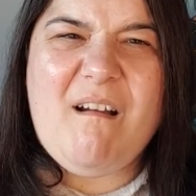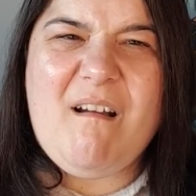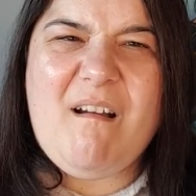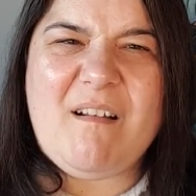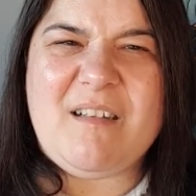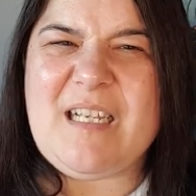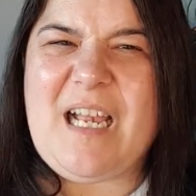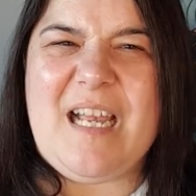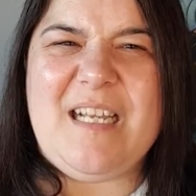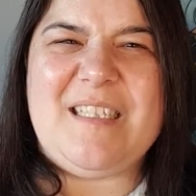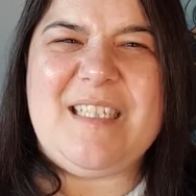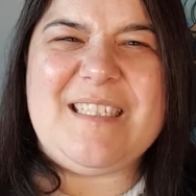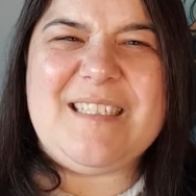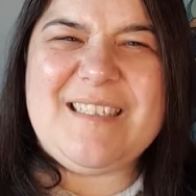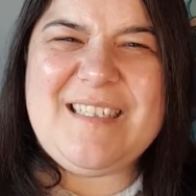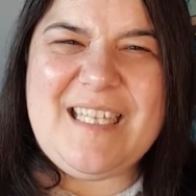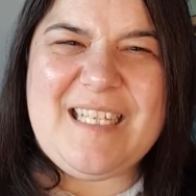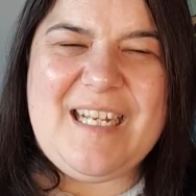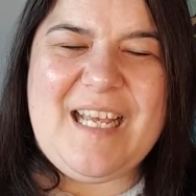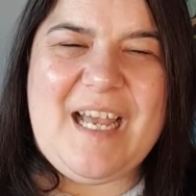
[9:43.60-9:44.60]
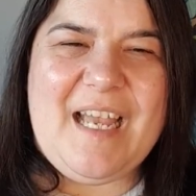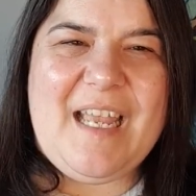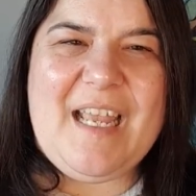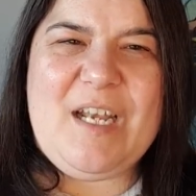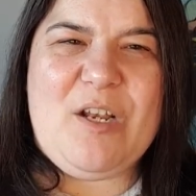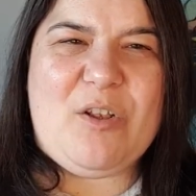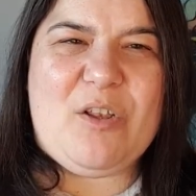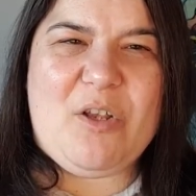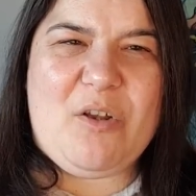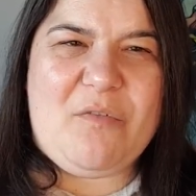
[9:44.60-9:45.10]
O sea, esa escena
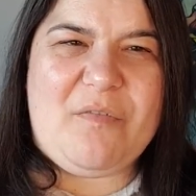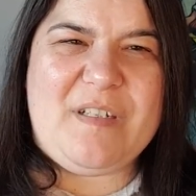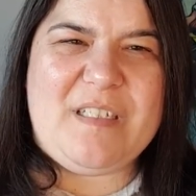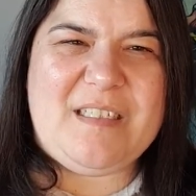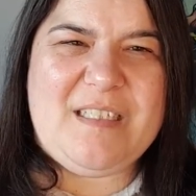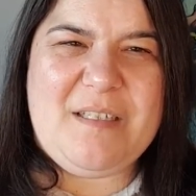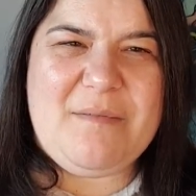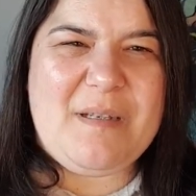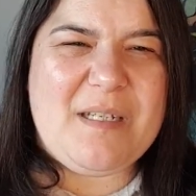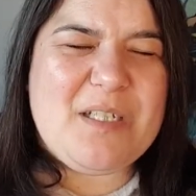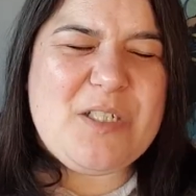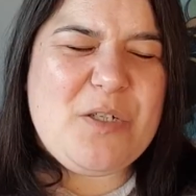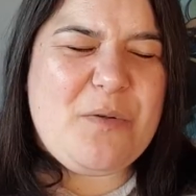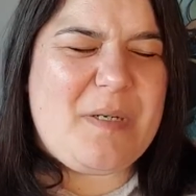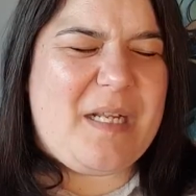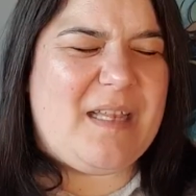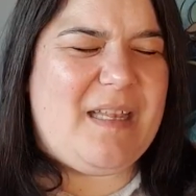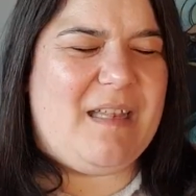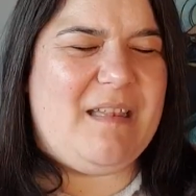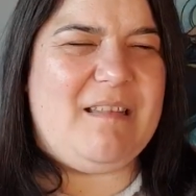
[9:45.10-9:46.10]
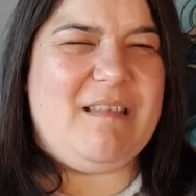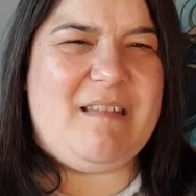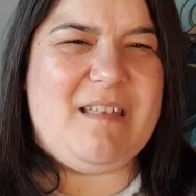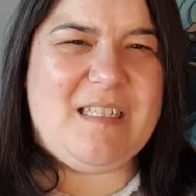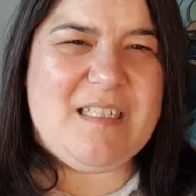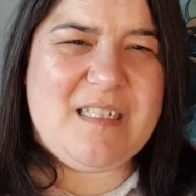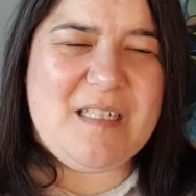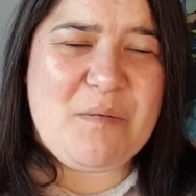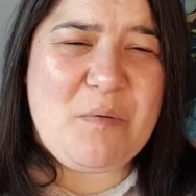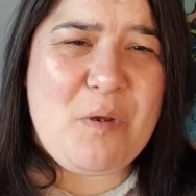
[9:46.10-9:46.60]
erótico-festiva sobra
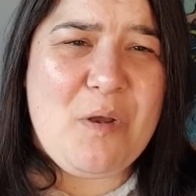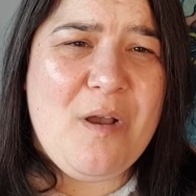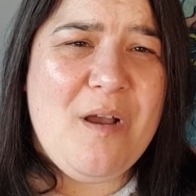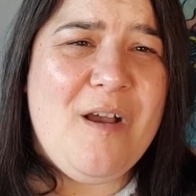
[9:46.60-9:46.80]
tantísimo.